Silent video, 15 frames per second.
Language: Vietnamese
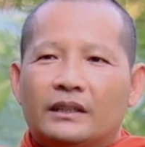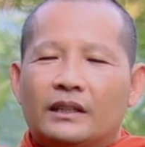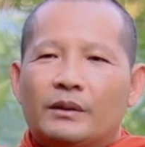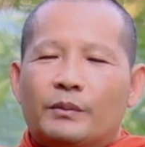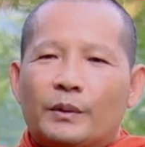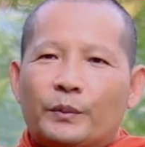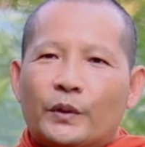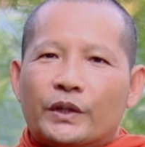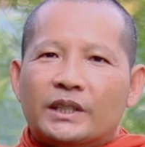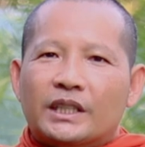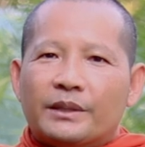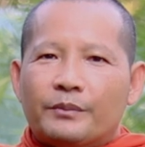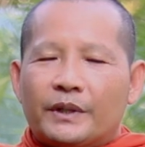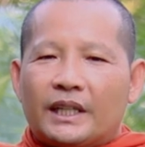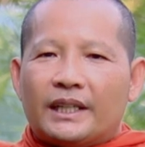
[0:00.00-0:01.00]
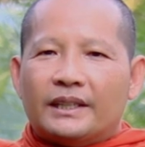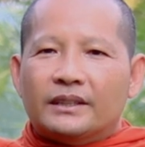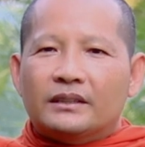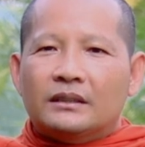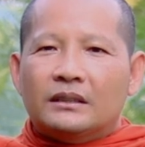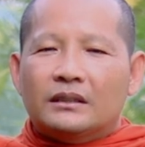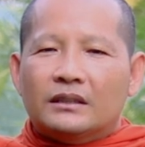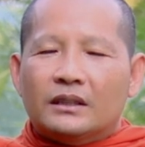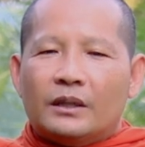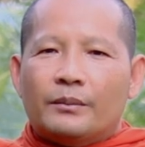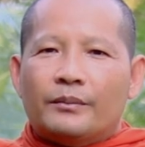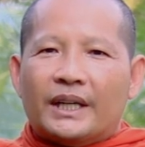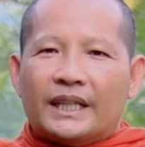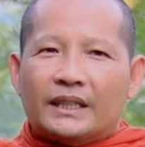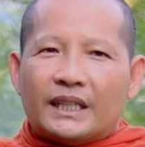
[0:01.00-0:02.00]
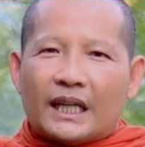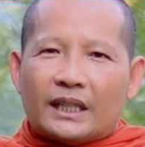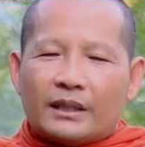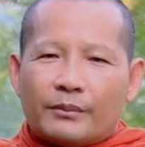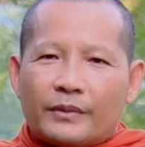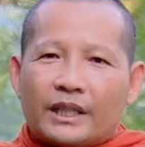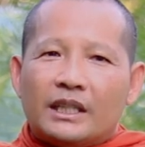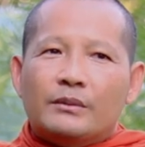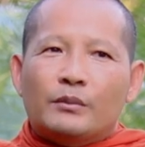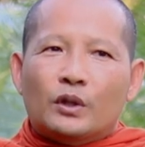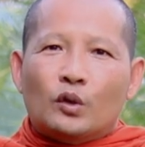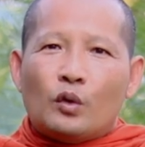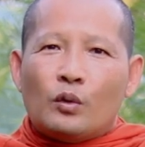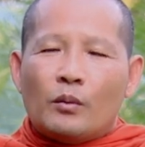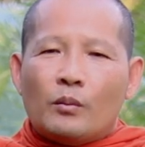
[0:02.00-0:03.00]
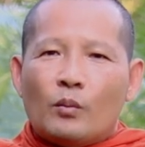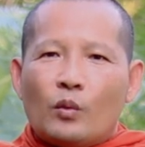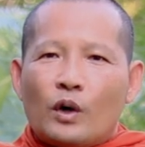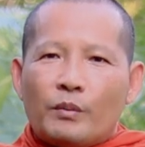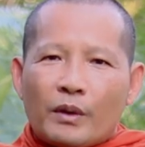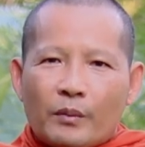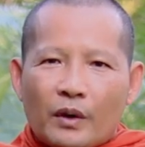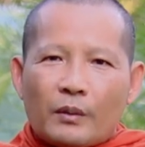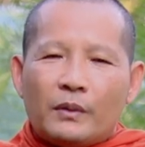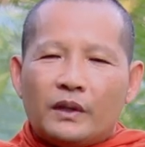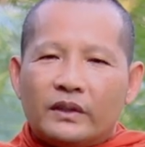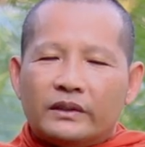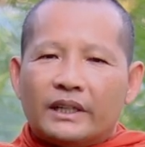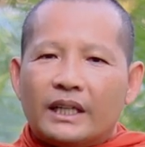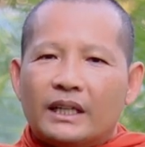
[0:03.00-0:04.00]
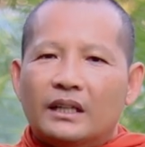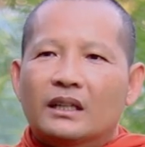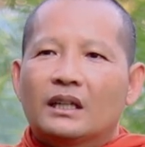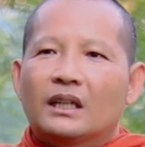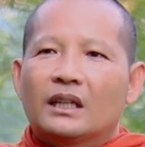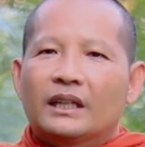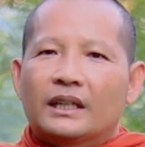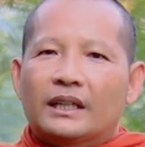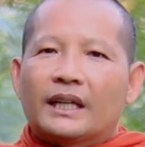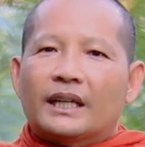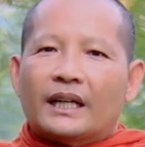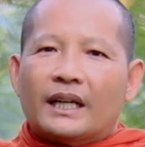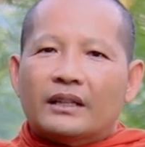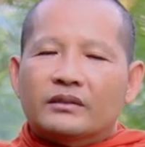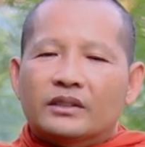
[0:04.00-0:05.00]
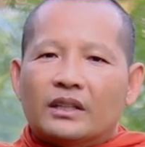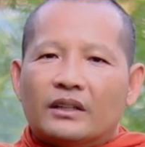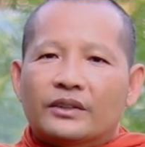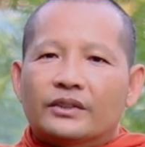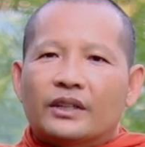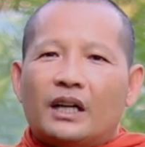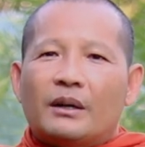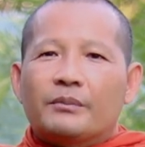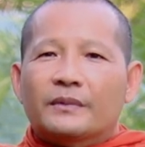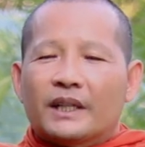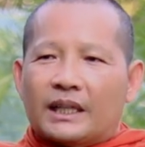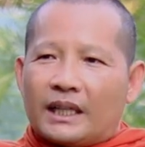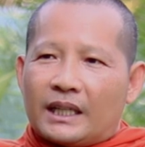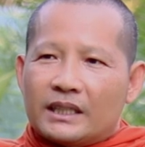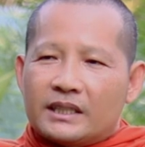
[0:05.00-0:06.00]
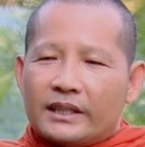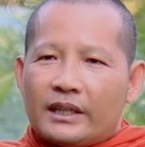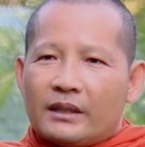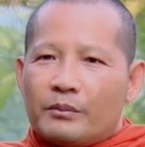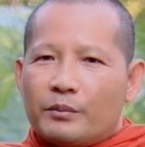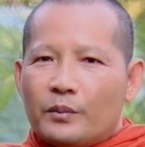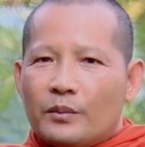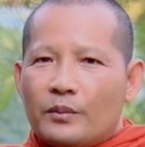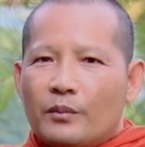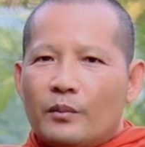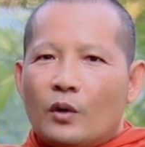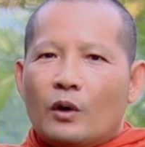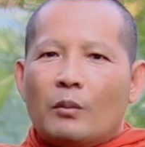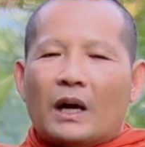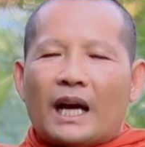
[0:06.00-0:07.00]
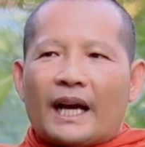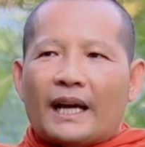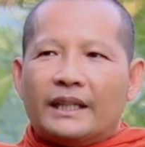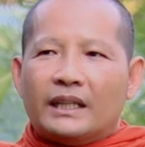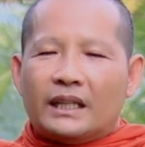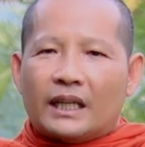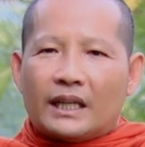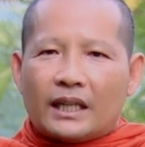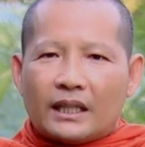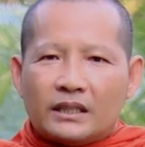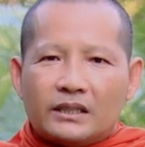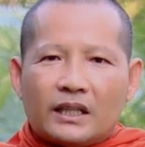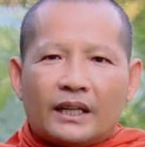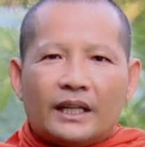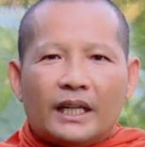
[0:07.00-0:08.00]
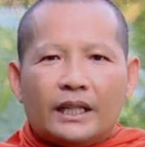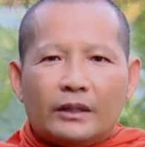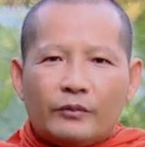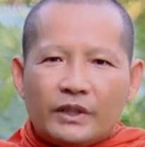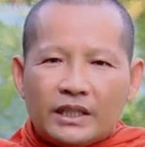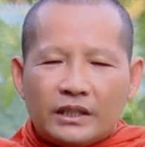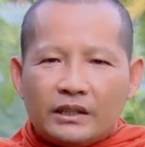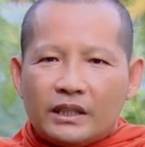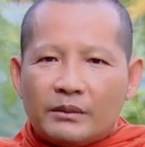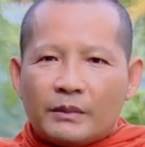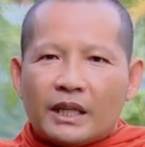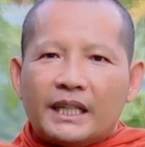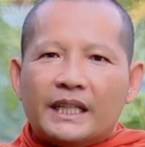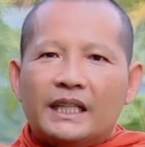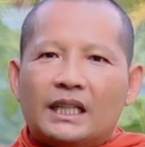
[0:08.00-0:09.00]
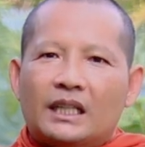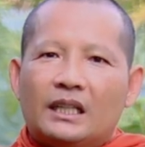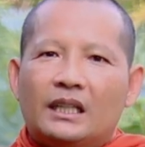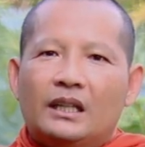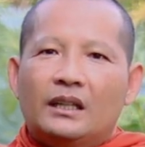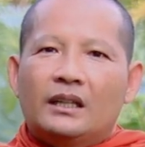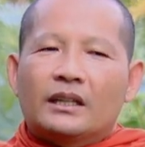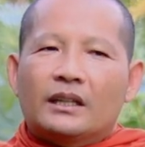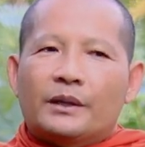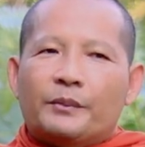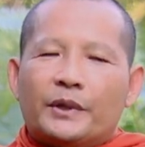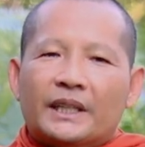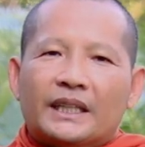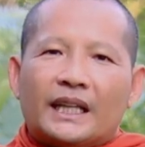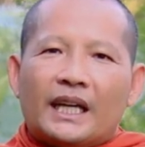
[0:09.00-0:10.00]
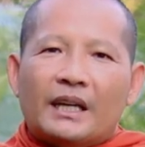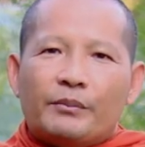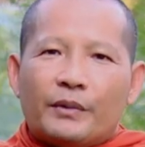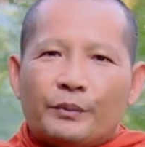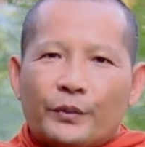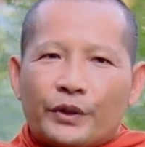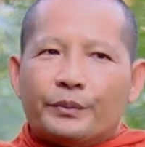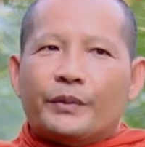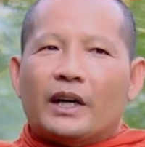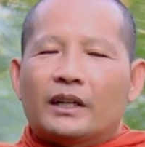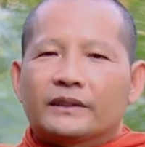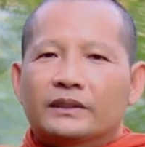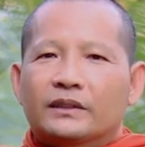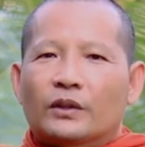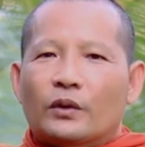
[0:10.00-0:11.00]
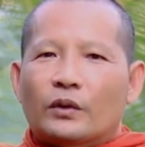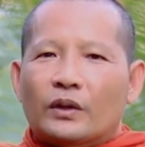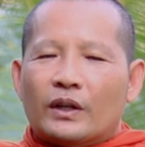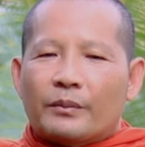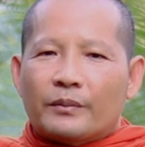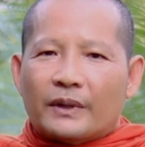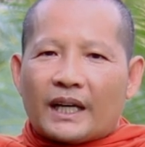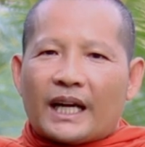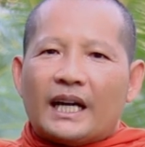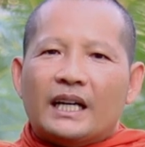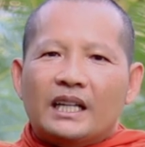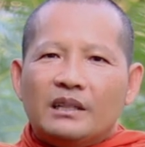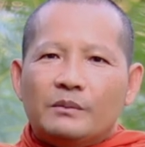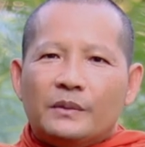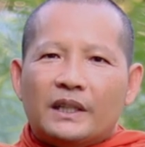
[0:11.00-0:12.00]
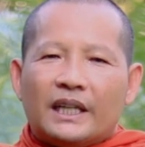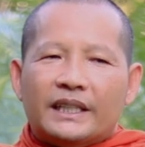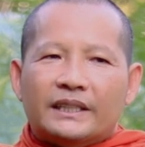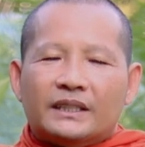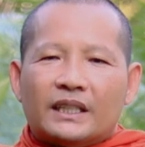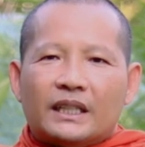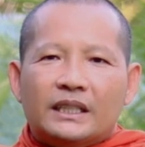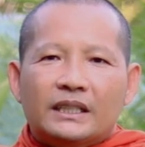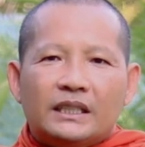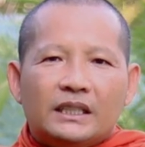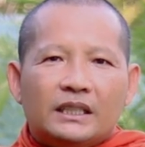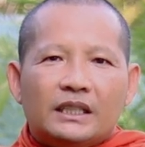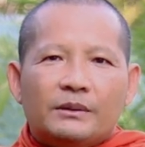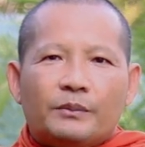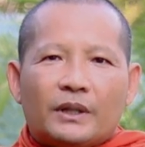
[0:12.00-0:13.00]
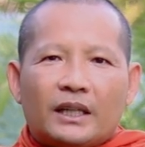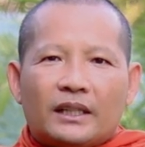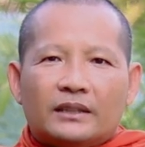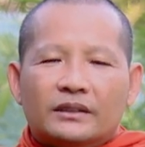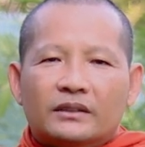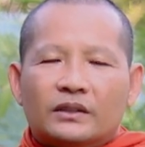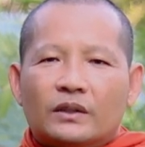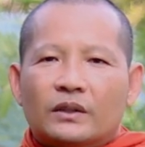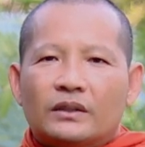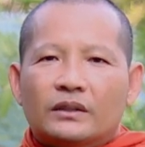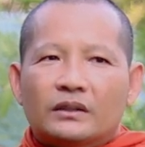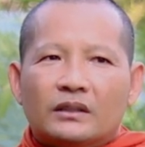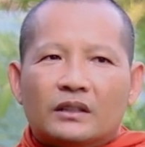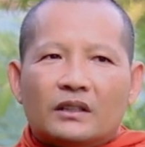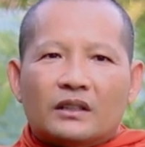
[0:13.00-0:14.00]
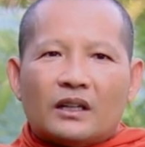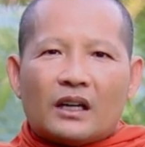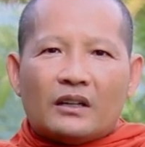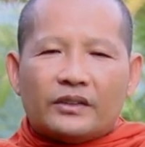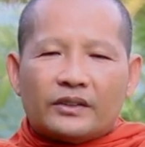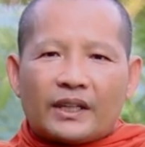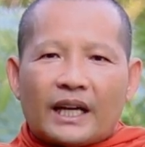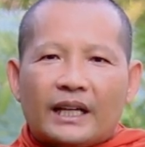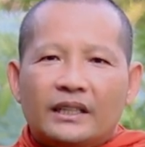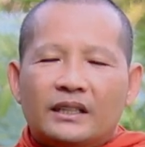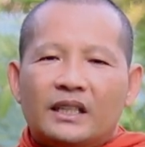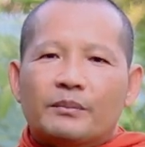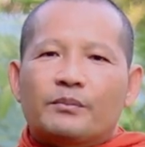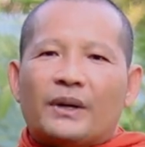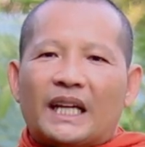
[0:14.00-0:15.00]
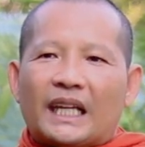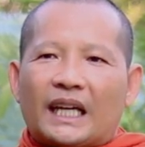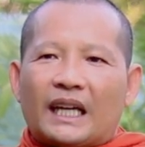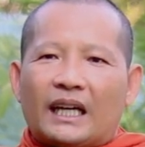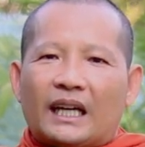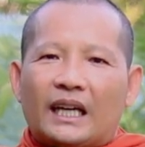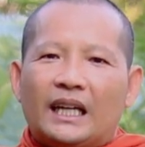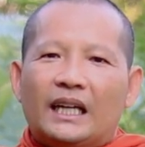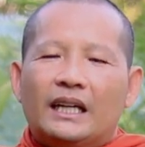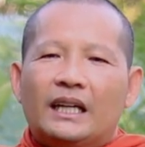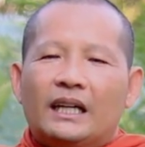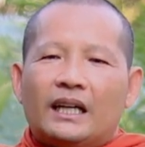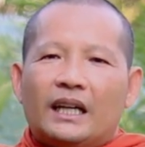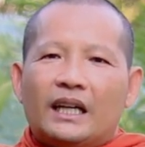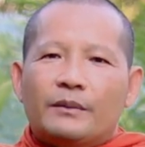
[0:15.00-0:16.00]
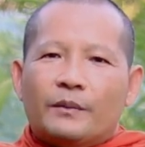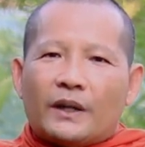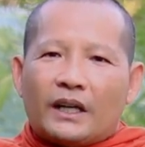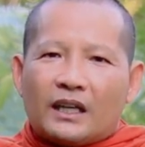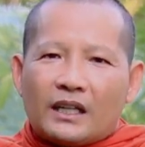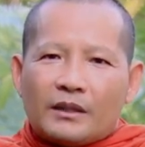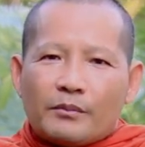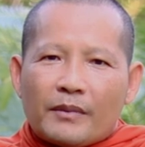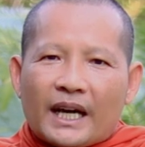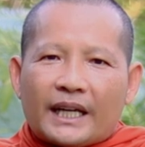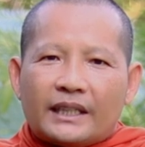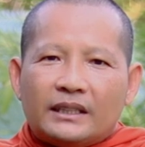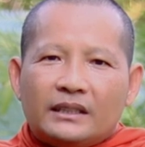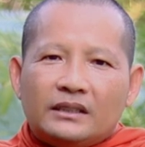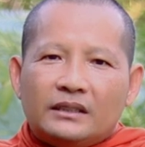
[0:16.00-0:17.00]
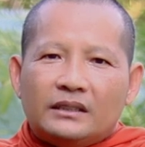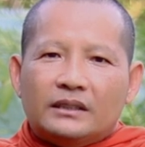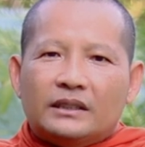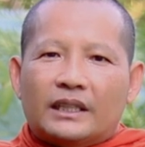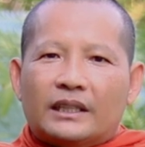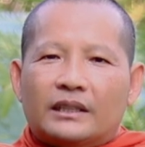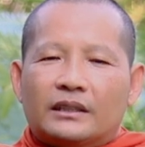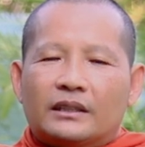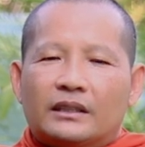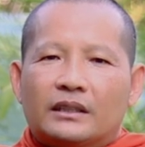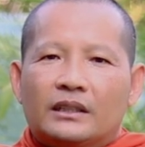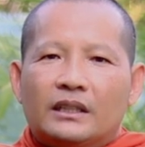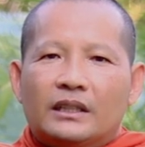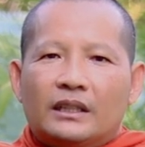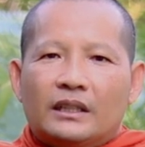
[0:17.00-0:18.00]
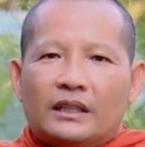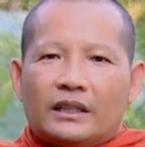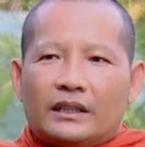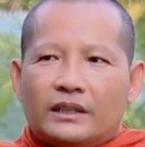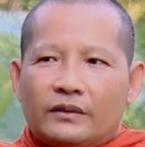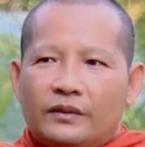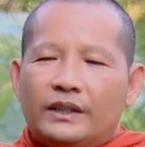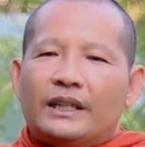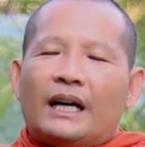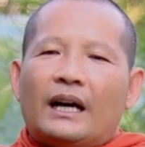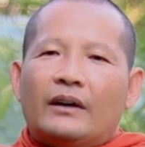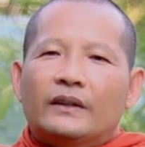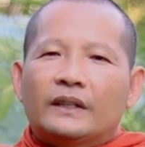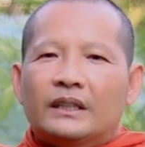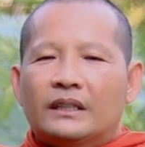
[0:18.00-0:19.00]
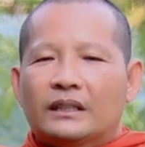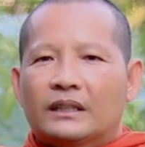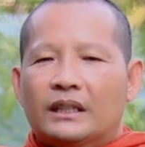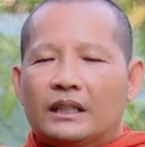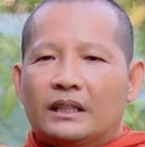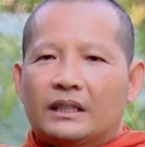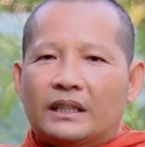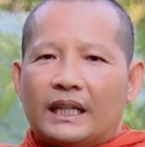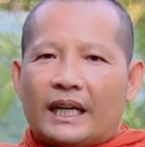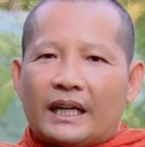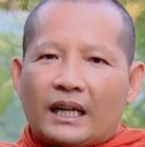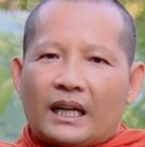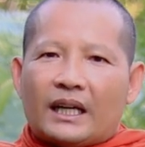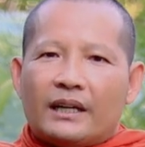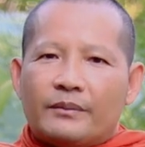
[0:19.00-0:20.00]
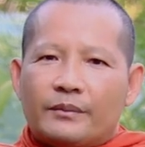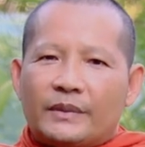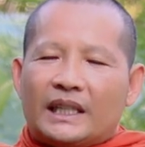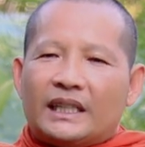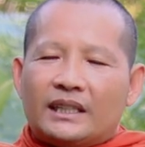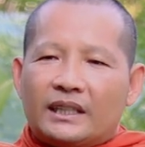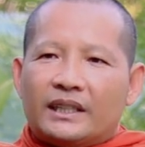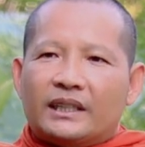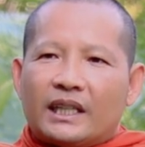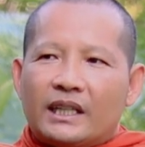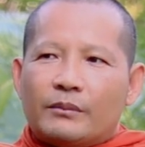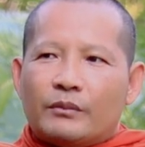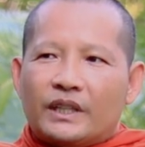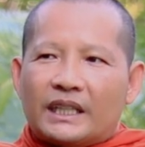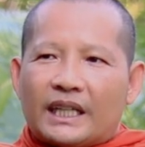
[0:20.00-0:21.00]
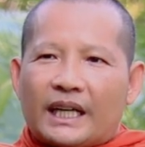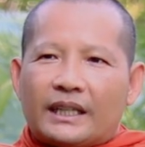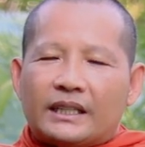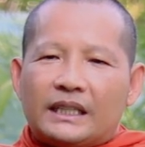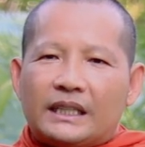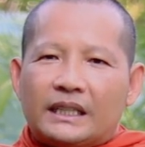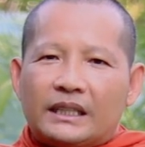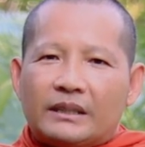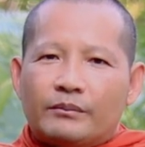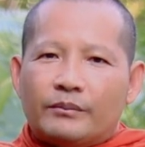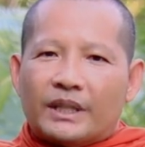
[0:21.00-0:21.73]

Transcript: đời bột bột trắng và ông có men tha đầm râu mình luôn môi bị phụp lột đây nè na trong shop nè na trong mua bằng cách nè na trong ấy nó biết chưa rương bao kê có con tay bột bột và ông trông đầm ná lơ trứ cứ bọn trông đo sai nợ bánh nhà há hay bọn bán nằng thưa oi nè là miền đất thị mà giá cứ